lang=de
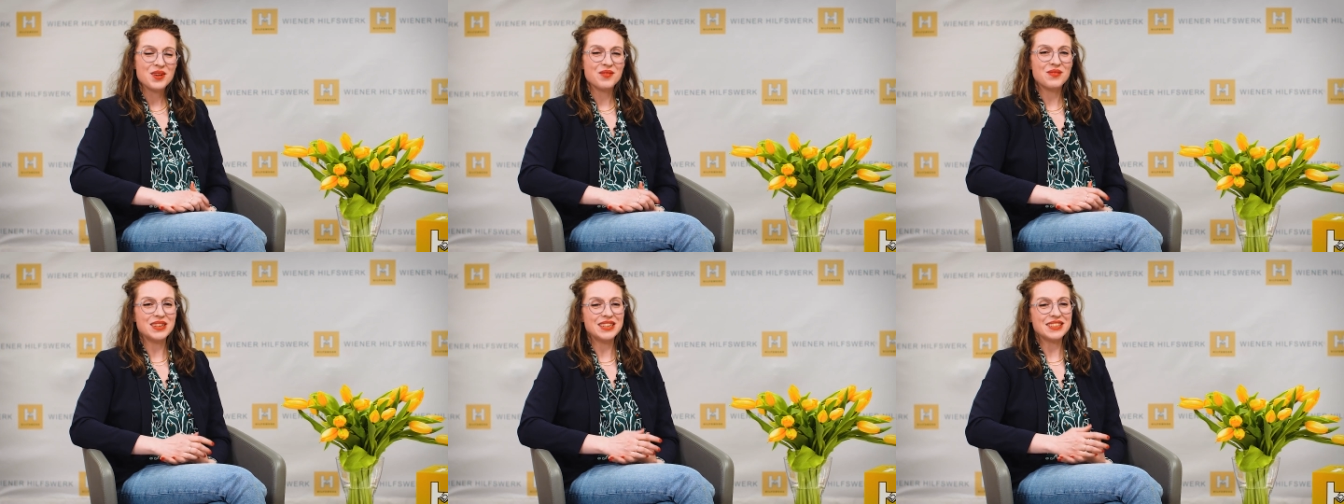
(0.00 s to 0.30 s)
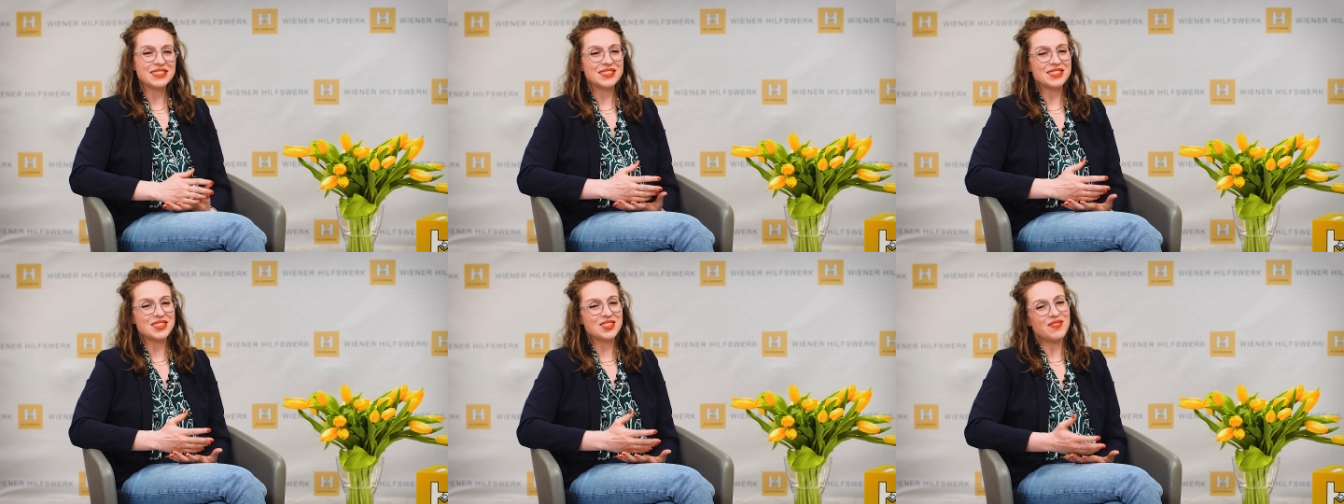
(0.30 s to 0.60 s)
Wenn ich
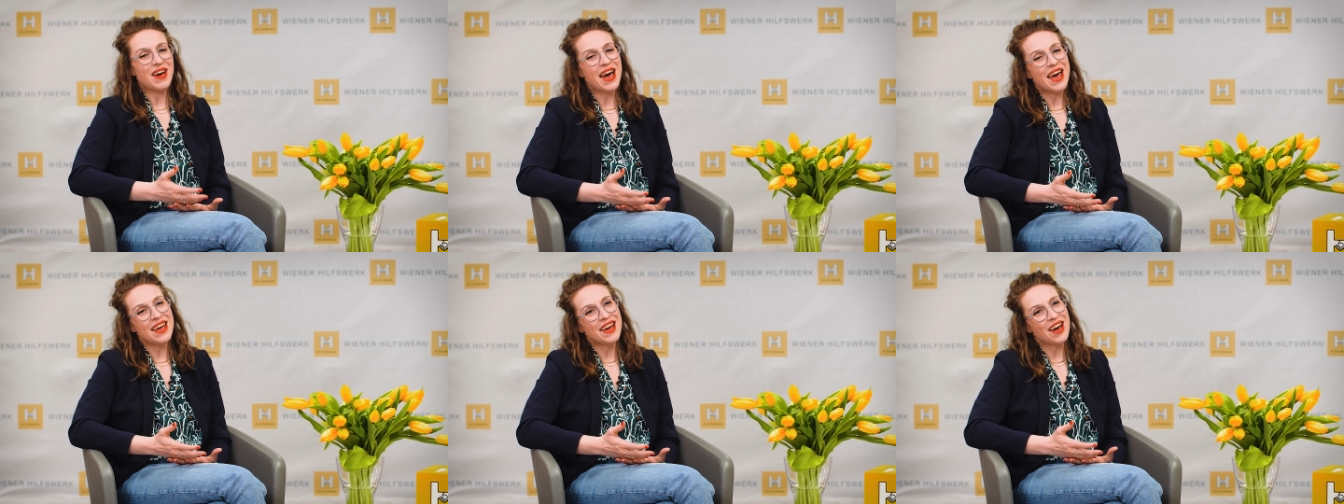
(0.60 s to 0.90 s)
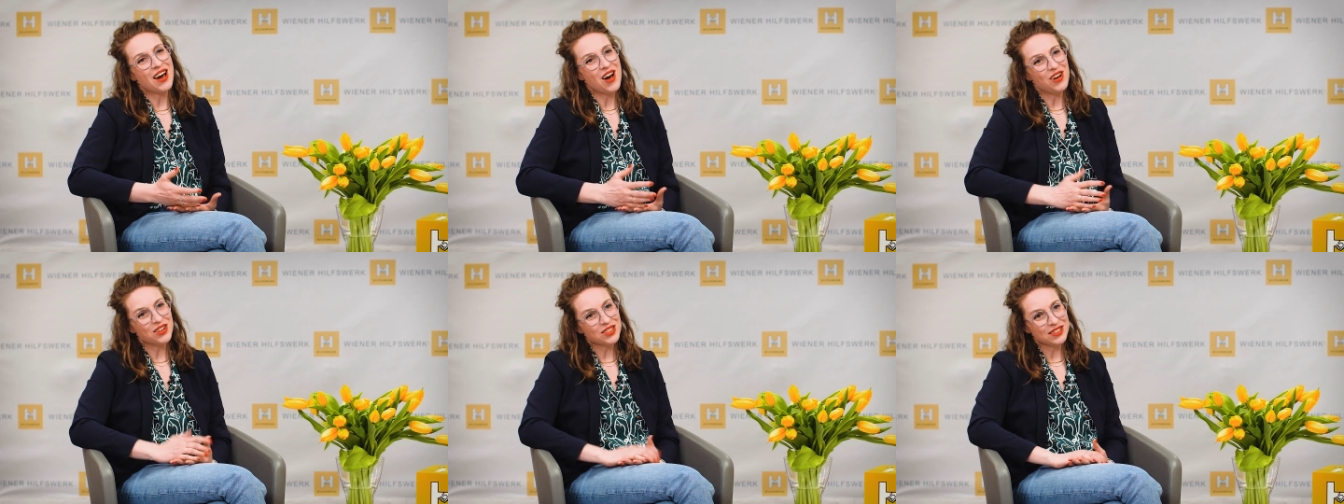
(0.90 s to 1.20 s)
jetzt zwei
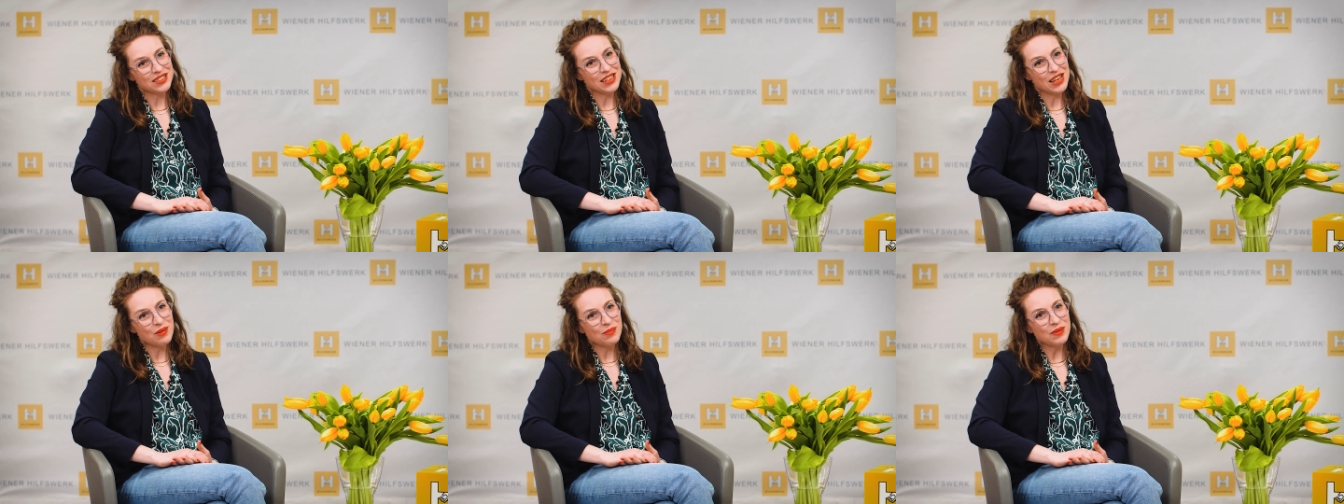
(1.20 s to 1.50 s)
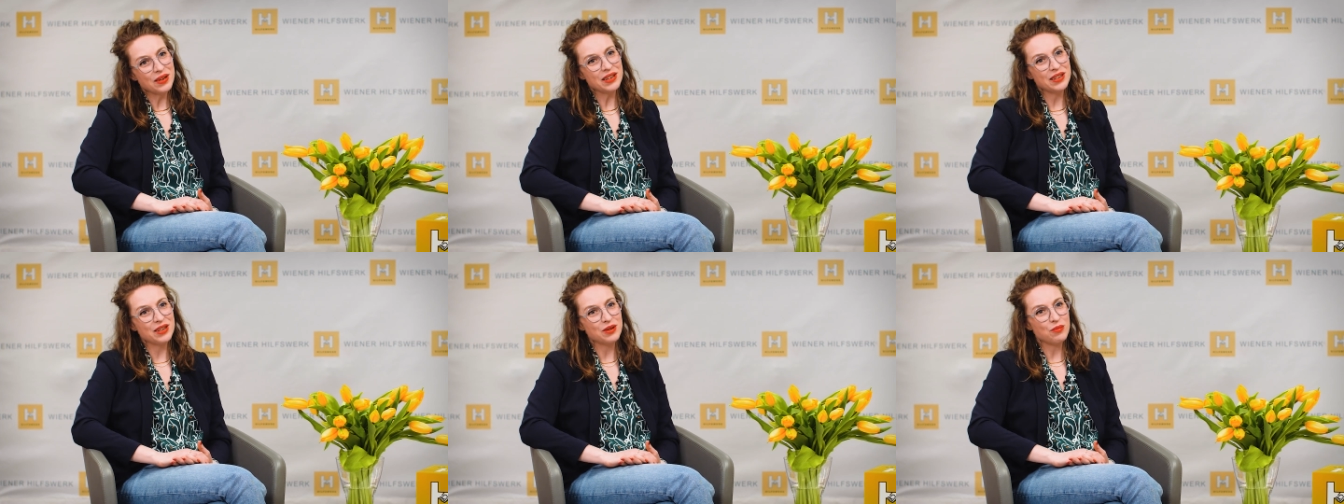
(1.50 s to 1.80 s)

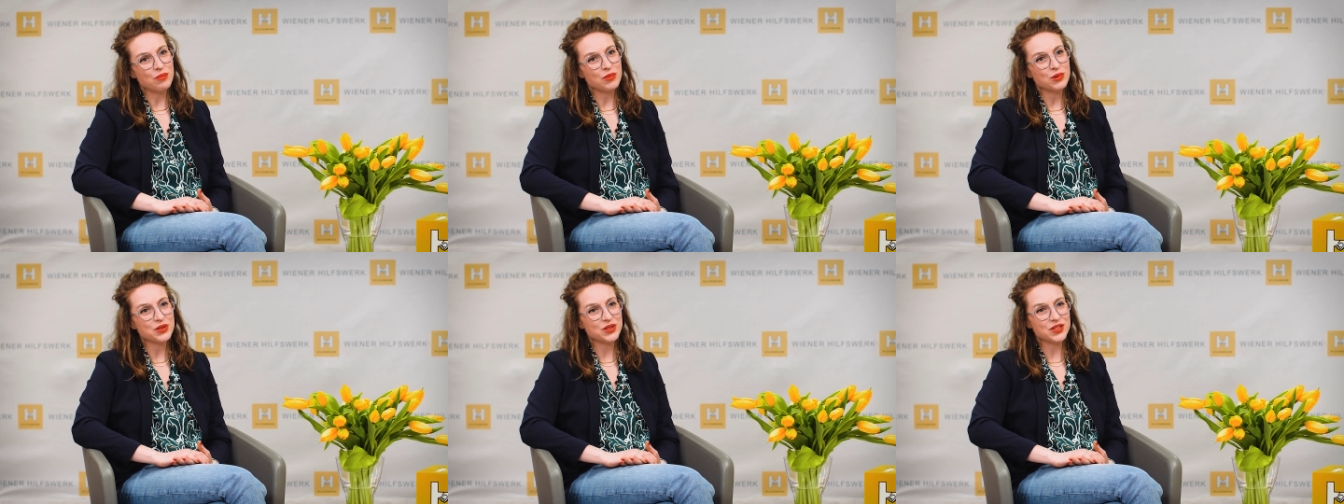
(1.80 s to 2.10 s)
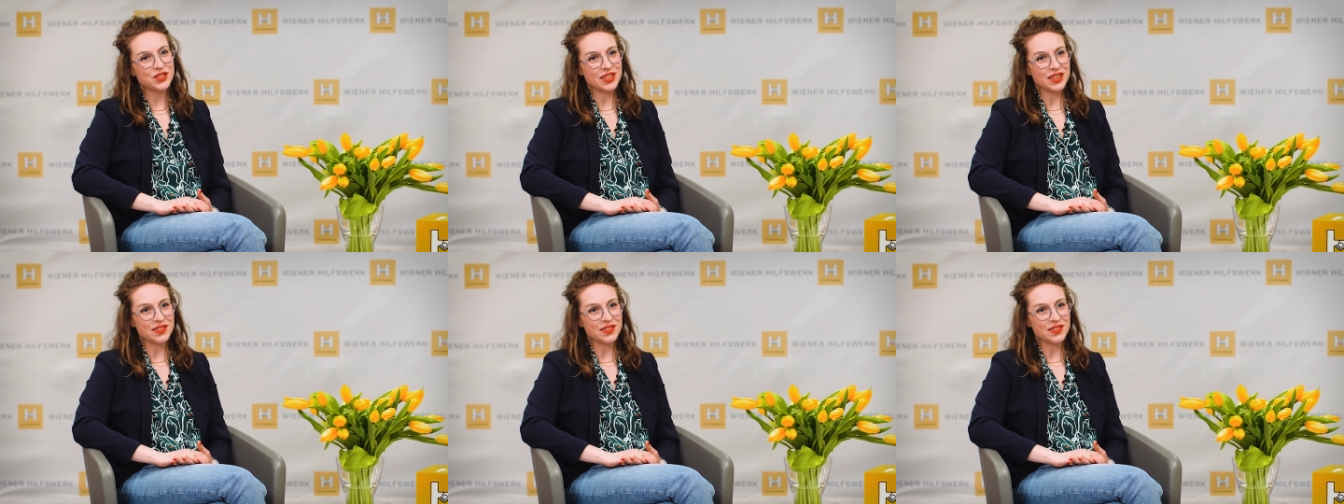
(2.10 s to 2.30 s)
herausnehmen muss,